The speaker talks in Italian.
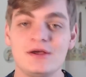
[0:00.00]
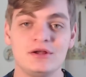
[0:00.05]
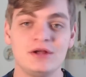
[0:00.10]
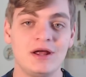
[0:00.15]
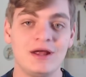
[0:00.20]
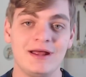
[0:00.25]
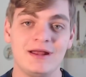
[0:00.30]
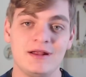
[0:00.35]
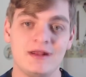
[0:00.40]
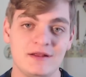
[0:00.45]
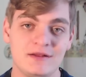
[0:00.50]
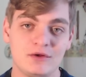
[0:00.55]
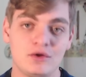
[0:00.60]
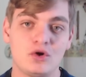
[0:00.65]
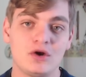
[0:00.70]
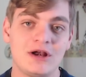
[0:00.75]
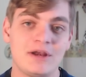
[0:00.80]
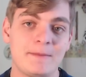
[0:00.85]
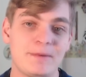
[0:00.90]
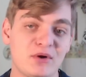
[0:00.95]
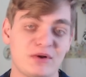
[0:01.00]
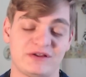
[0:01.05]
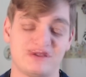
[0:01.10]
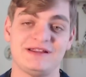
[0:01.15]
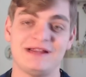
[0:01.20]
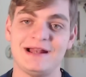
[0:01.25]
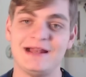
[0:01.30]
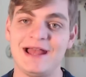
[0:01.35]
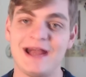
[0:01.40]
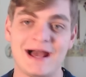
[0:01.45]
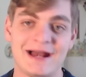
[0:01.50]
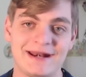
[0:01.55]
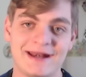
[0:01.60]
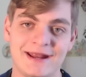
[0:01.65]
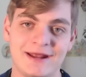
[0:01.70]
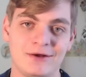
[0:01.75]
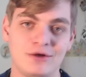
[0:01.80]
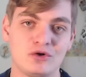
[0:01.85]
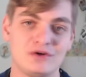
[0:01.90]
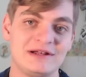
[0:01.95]
Eh, con le poste
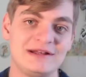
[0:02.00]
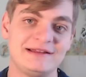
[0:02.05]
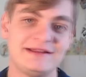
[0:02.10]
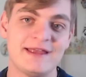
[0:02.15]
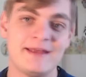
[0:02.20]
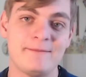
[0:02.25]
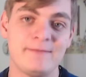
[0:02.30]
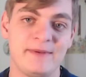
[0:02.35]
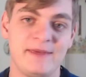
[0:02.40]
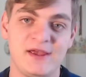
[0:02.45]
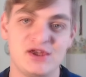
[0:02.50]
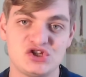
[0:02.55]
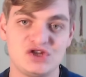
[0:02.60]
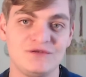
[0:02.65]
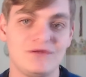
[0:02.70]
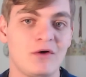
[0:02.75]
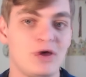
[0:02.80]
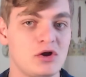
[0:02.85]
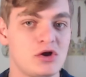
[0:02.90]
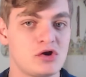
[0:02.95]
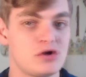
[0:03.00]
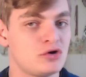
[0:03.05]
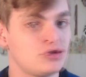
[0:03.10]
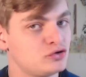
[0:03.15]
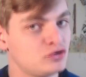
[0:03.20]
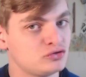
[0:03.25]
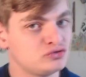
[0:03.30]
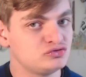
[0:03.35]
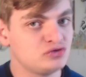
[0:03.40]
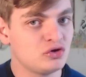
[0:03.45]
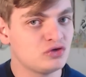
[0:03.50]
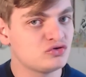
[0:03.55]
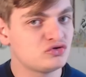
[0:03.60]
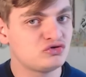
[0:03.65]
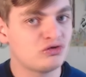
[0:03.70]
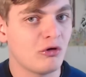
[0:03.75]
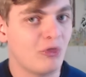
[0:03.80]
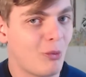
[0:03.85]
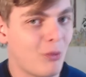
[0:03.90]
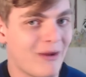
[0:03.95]
italiane, con i tempi che ci vogliono, non, non
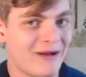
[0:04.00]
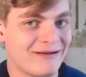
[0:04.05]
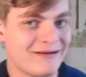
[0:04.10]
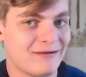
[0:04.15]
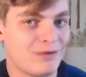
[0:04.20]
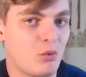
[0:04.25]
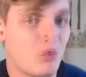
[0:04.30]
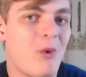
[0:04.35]
so qua,